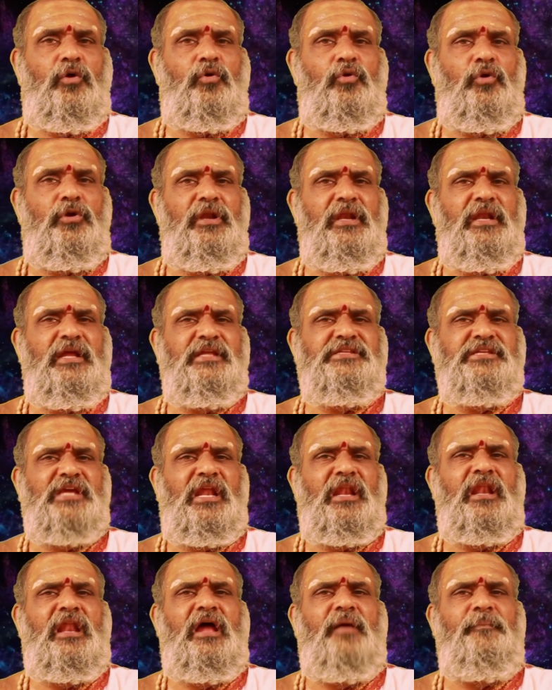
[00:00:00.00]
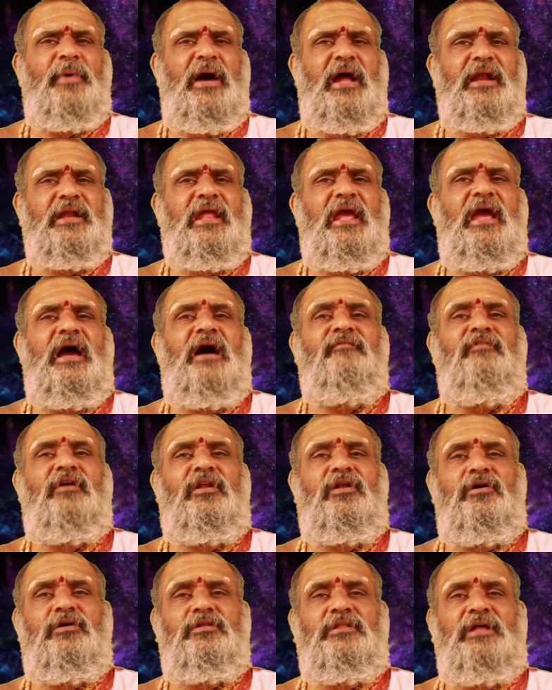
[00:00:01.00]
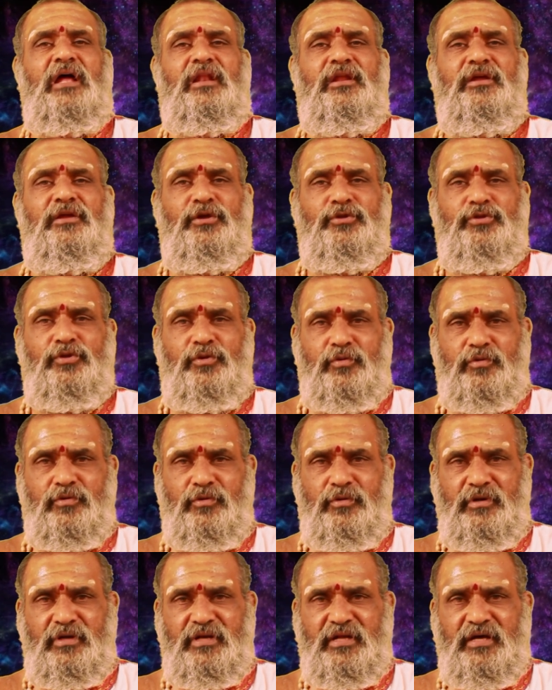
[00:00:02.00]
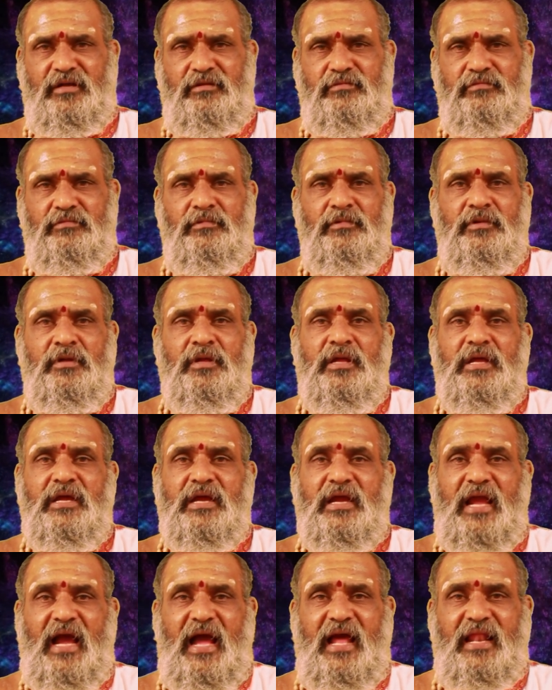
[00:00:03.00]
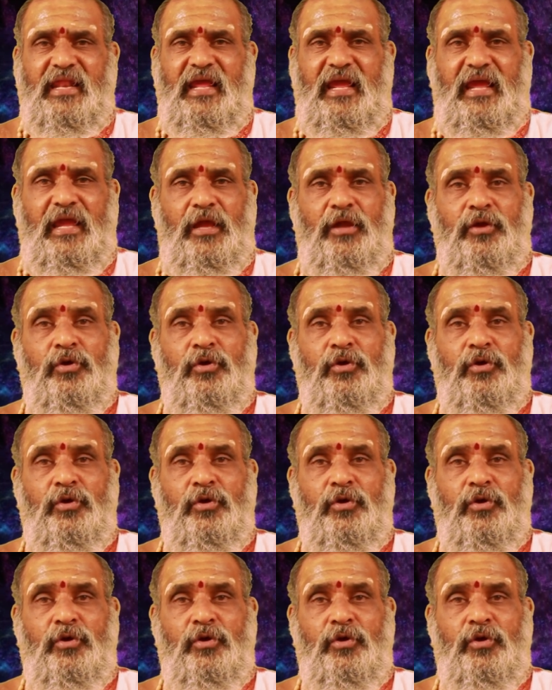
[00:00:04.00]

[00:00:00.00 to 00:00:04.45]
కొన్ని చిన్నపాటి అవరోధాలు ఎదుర్కొంటారు కానీ